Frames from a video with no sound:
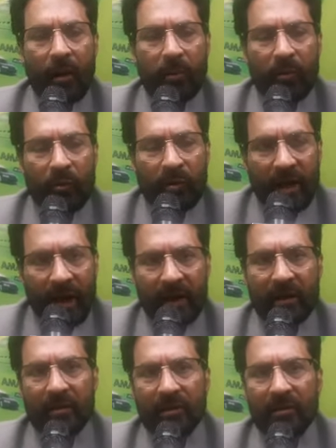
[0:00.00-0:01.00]
आपको
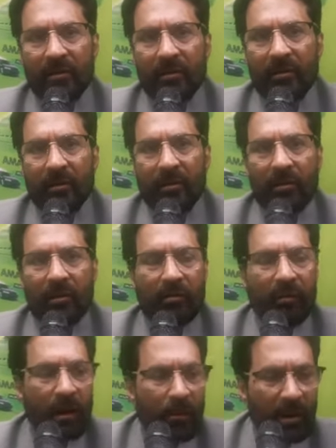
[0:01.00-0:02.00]
डायरेक्ट
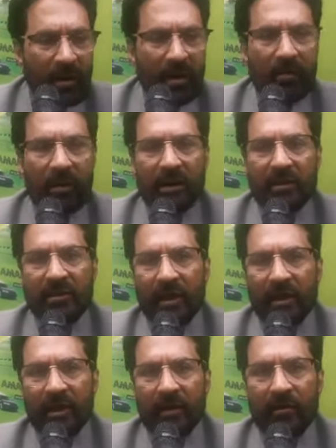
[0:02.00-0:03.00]
वहाँ पर करवानी
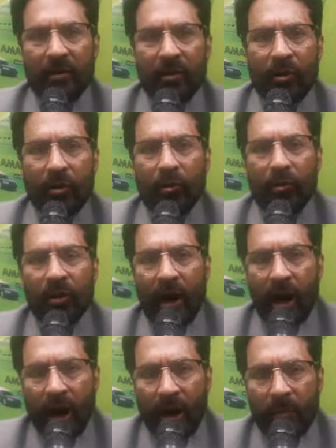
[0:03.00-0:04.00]
चाहिए क्योंकि
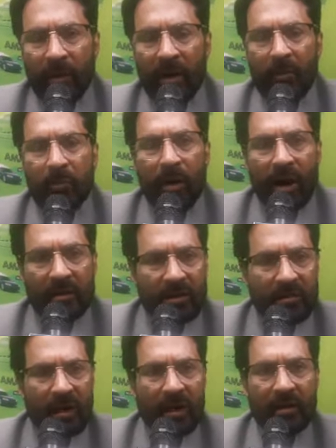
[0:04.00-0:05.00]
आप अगर पाँच
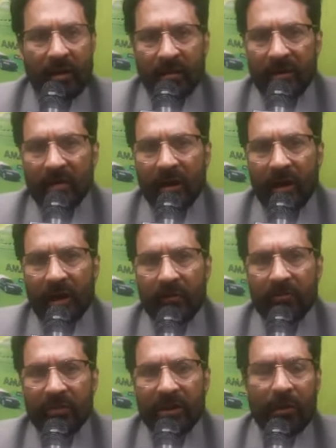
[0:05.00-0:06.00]
हज़ार दस हज़ार
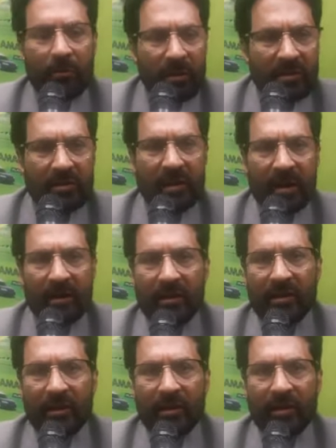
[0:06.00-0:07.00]
या बीस हज़ार
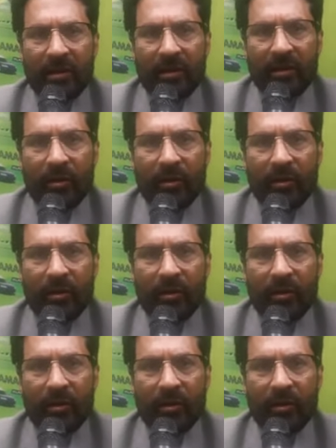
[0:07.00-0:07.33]
देते हैं